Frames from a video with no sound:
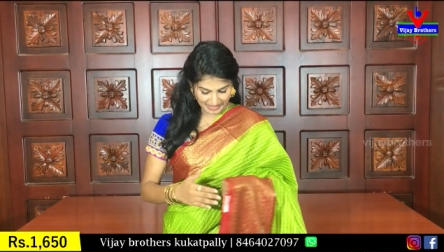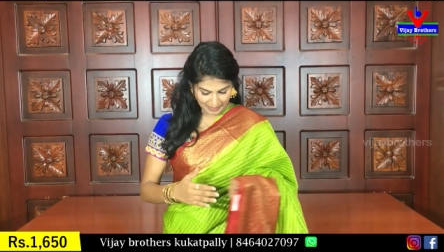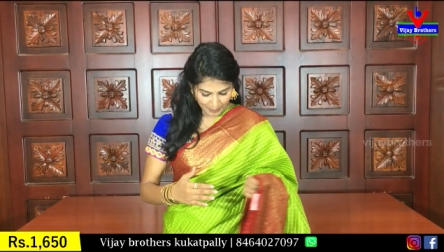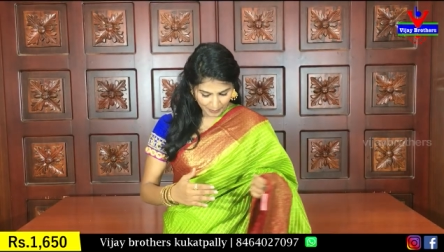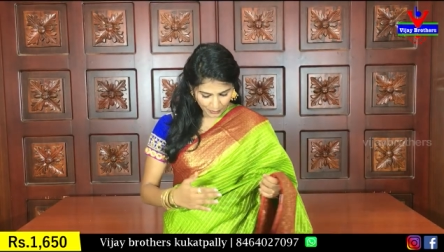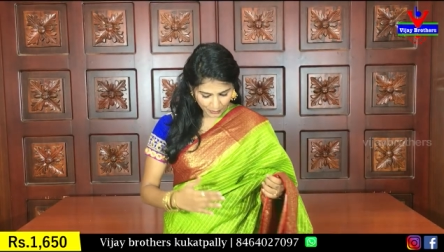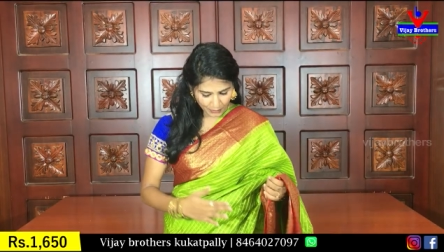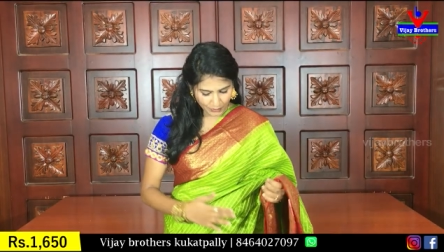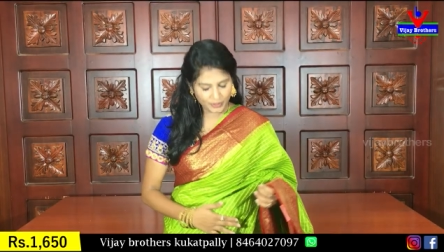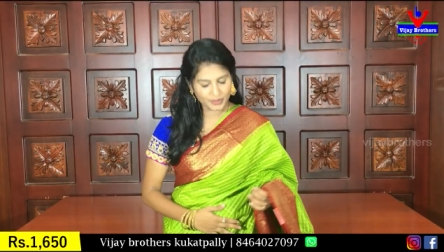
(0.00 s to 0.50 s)

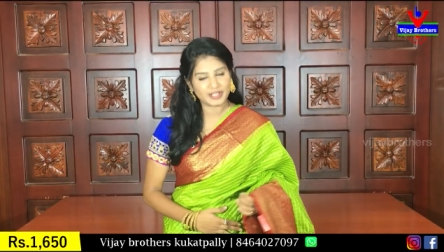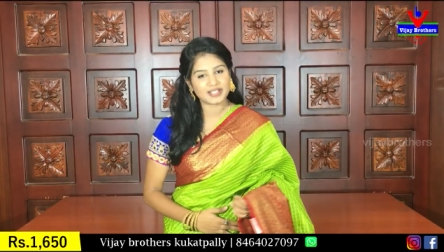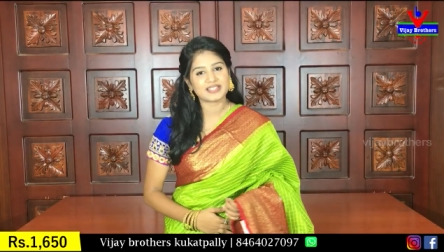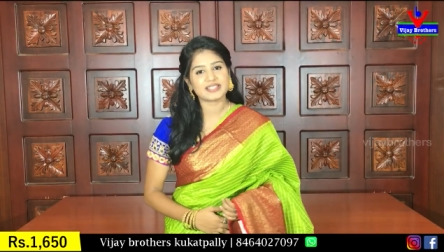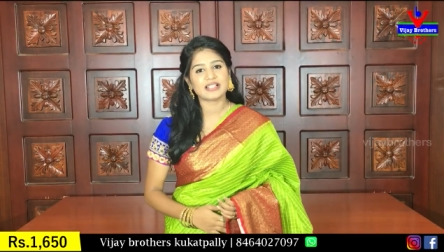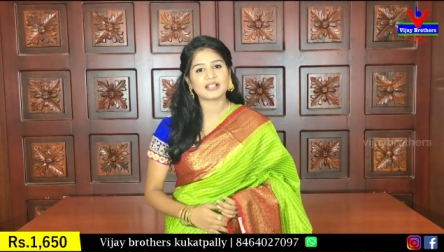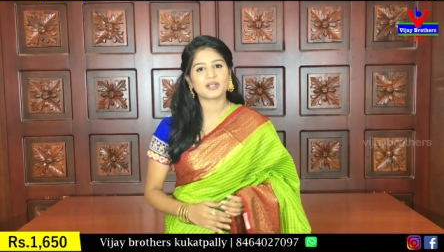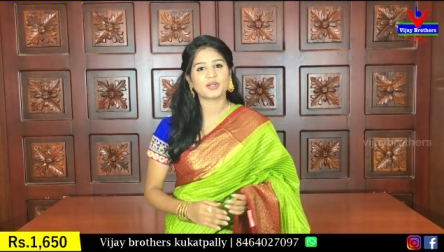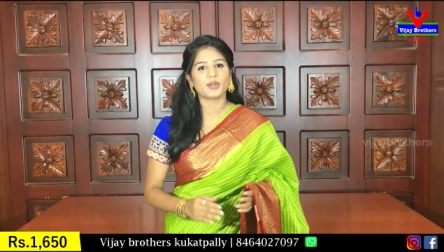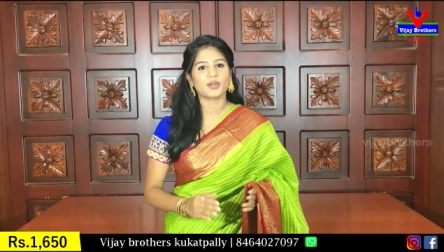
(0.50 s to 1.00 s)
ఇప్పుడు కోరా
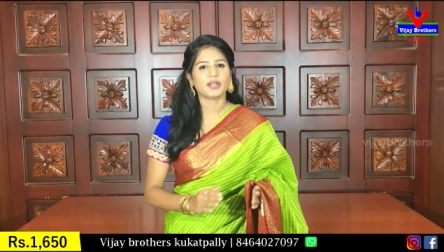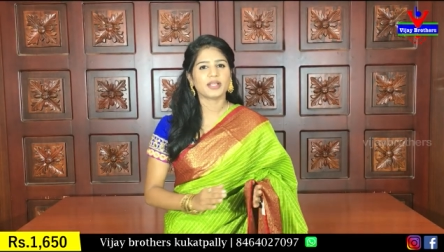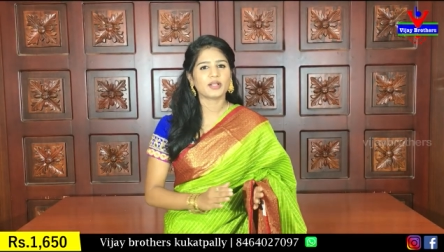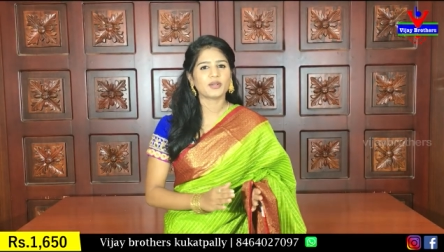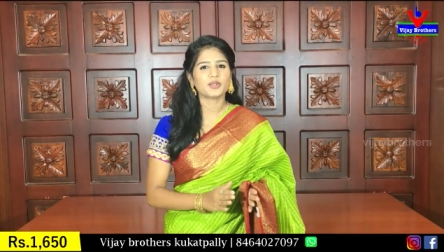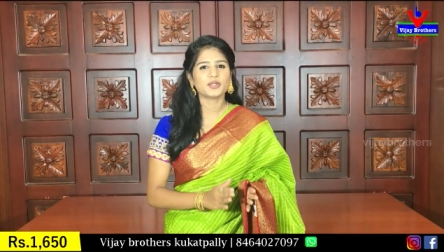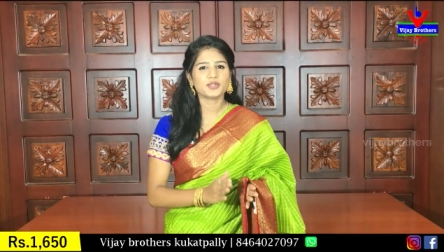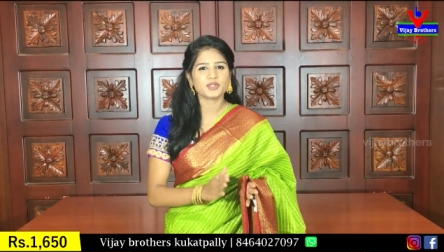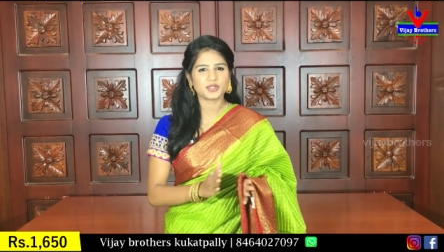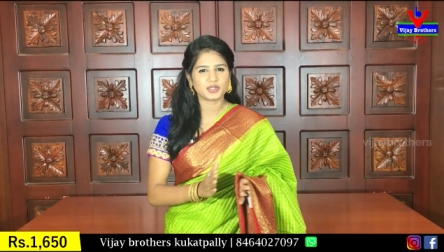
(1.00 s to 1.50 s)
సిల్క్లోనే
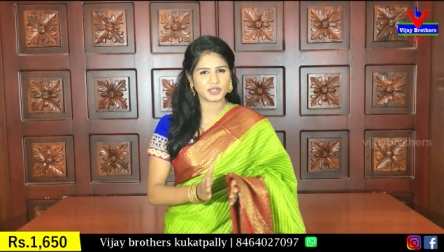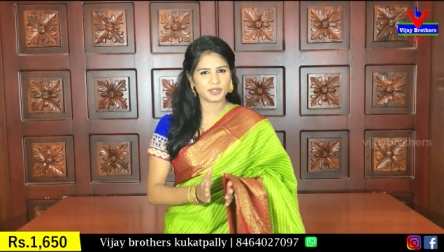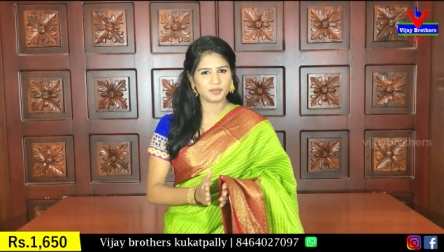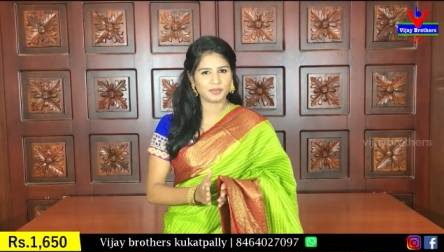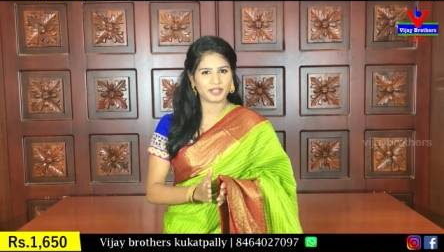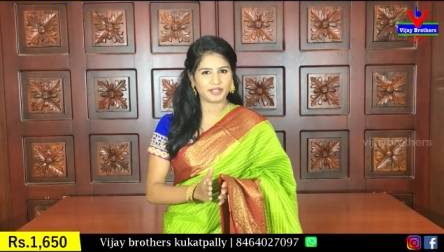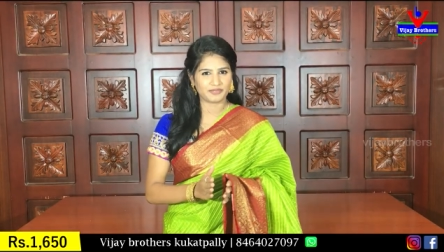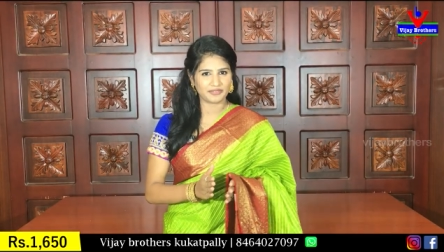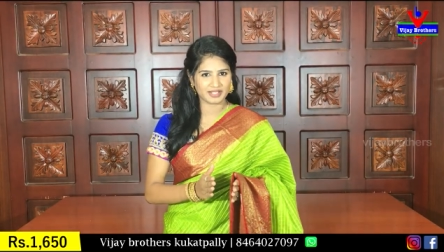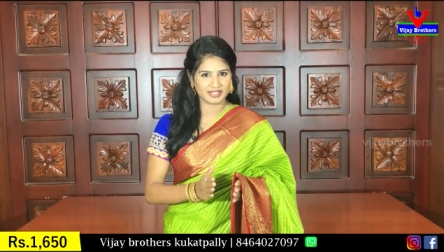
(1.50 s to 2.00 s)
కొంచెం
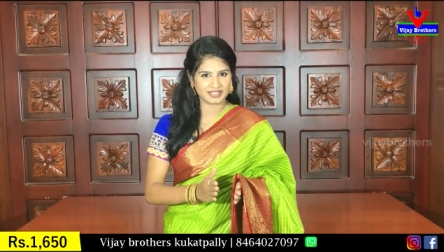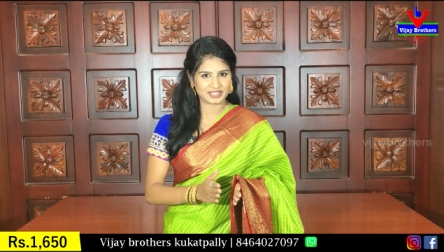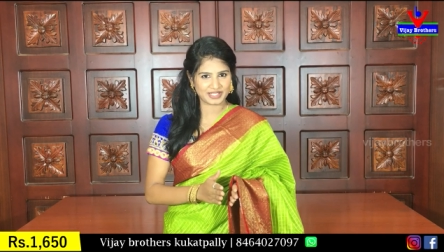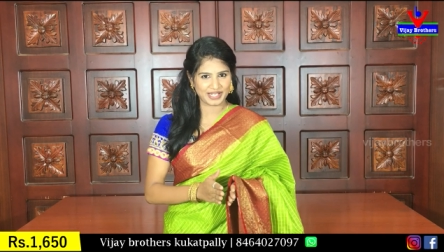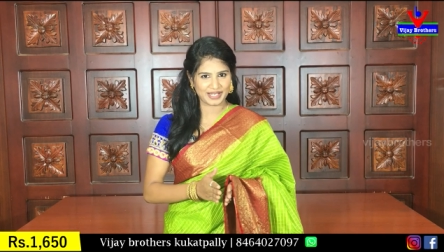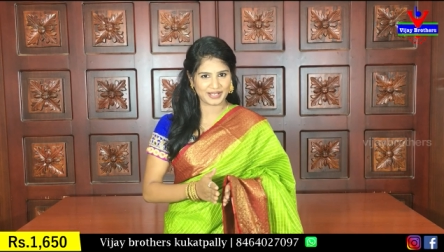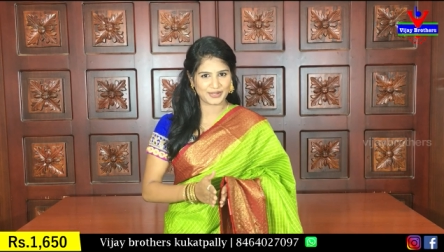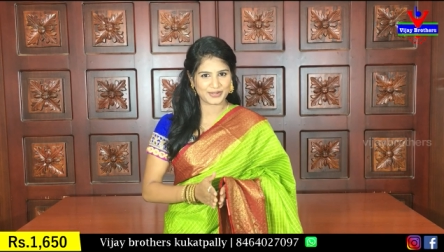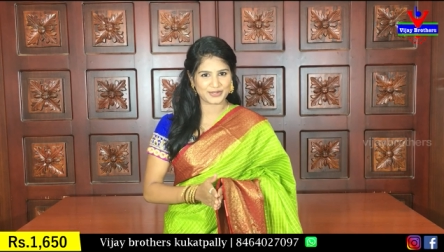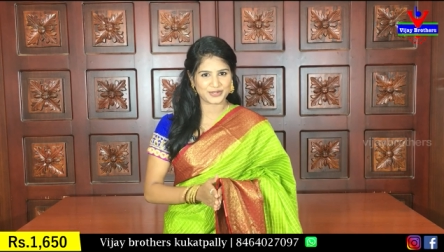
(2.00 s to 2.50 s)
డిఫరెంట్
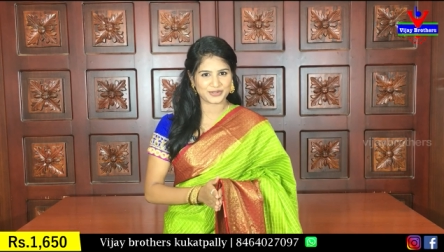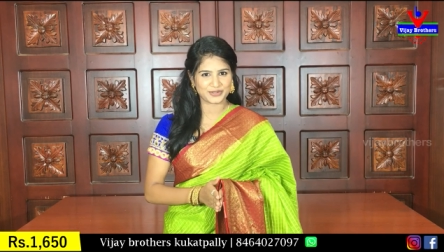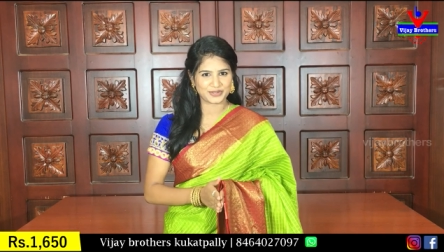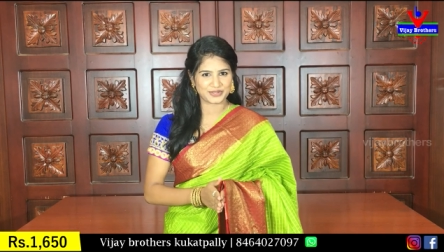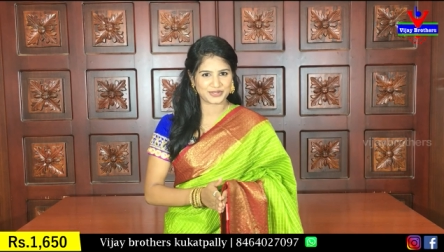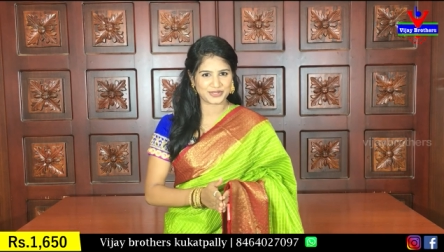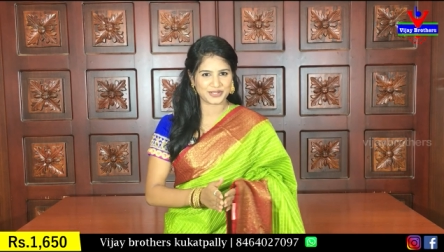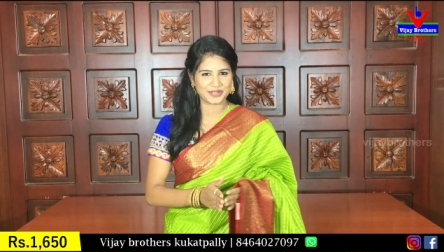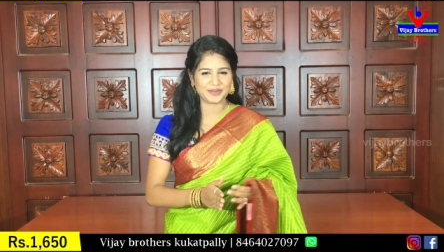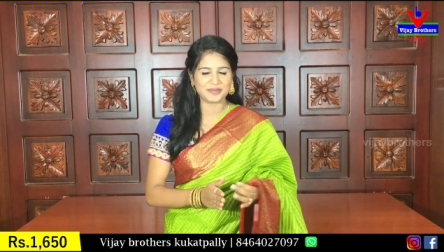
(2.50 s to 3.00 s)
స్టైల్లో
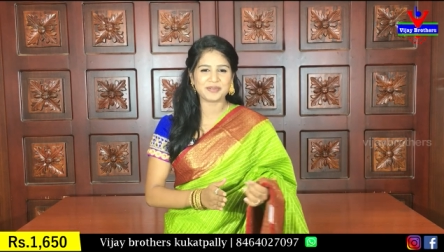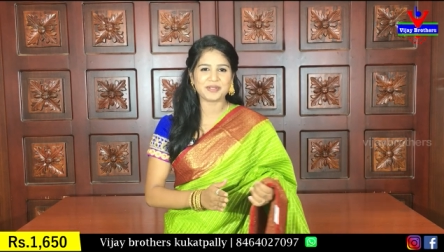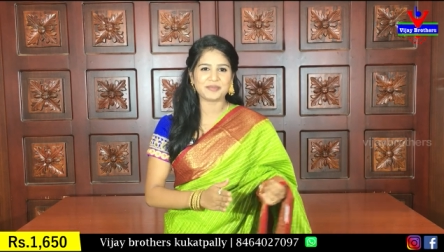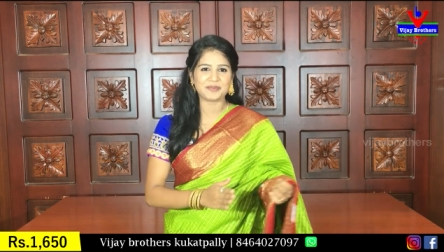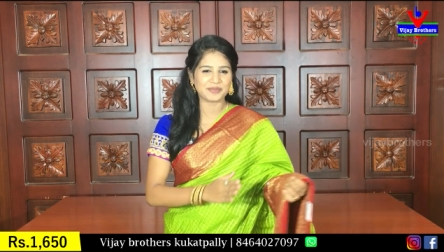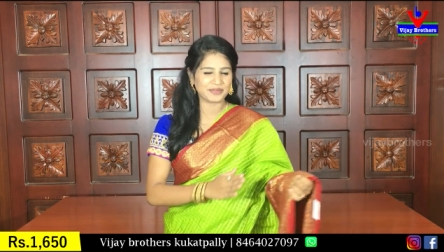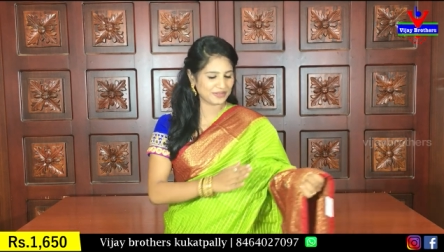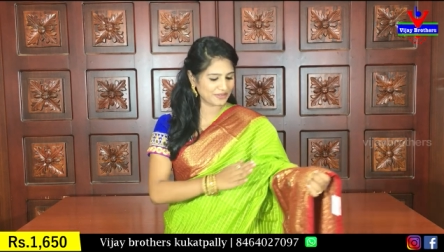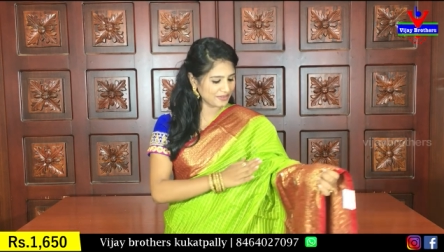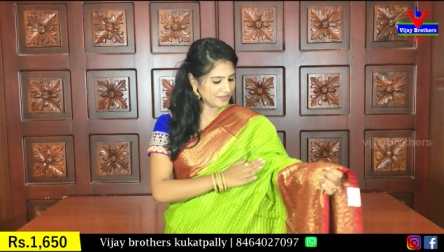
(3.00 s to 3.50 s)
చూస్తున్నాం
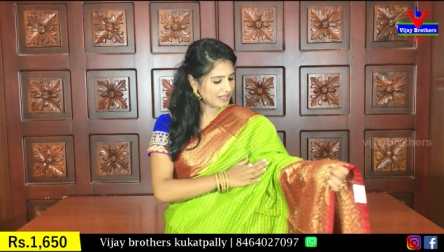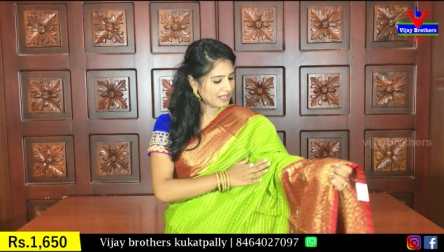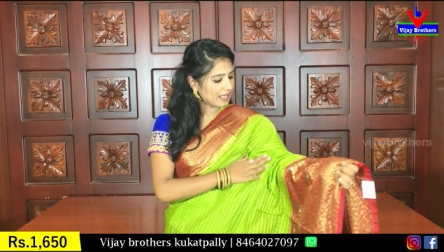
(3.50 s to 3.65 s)
ఇప్పుడు